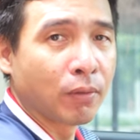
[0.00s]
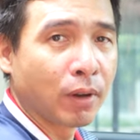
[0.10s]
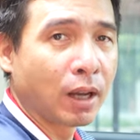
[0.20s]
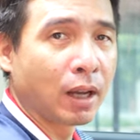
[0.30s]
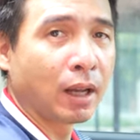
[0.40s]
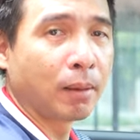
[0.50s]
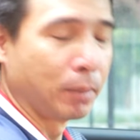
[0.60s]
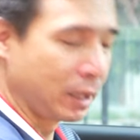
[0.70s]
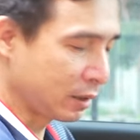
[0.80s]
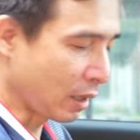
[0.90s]
và
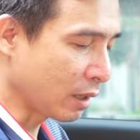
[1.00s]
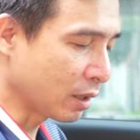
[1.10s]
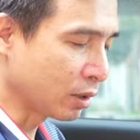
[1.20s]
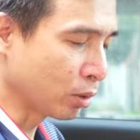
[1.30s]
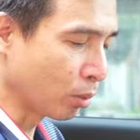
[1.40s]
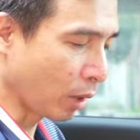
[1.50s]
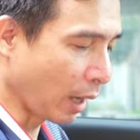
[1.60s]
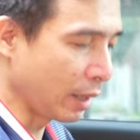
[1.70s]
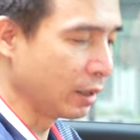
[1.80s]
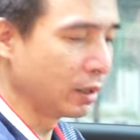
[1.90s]
mình sẽ sử dụng
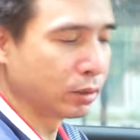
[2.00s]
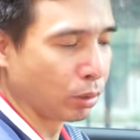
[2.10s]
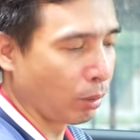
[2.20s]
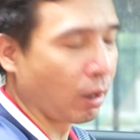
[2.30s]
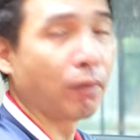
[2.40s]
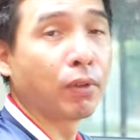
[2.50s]
cái ứng dụng à,